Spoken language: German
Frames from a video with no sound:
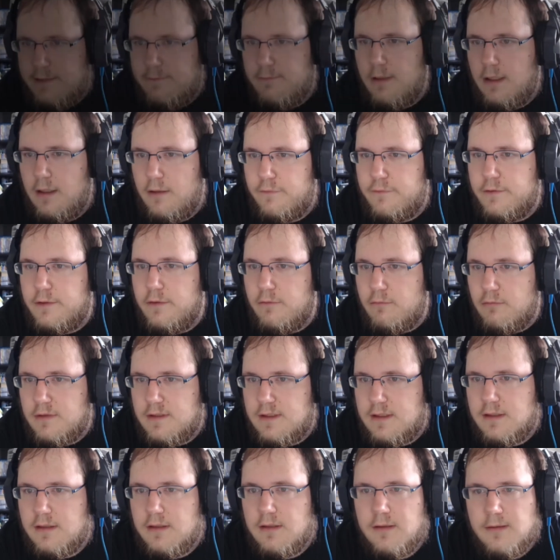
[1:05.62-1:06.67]
Dwarf
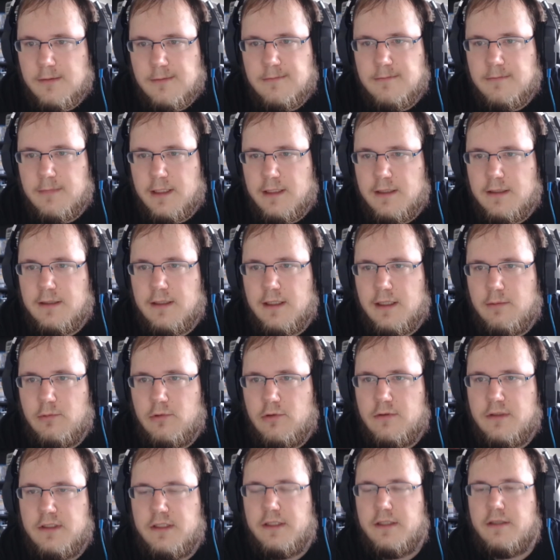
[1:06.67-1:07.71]
News, meine Damen
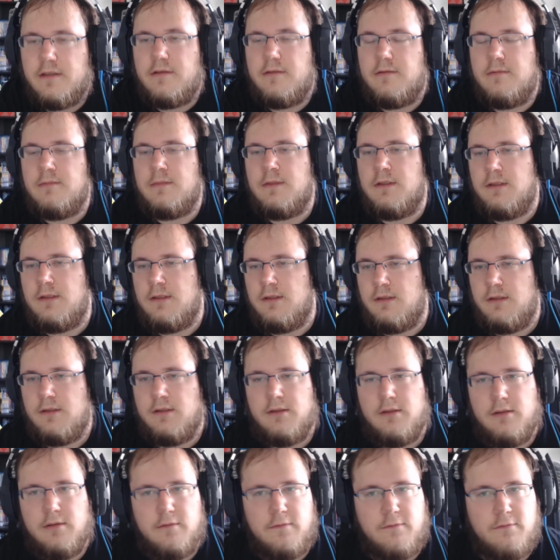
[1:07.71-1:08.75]
und Herren,
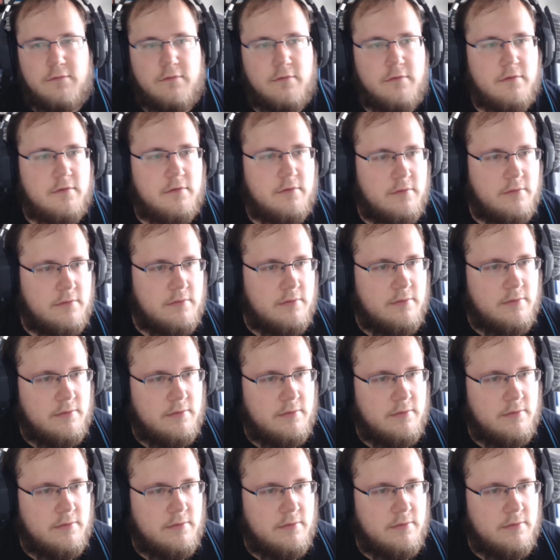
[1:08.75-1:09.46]
für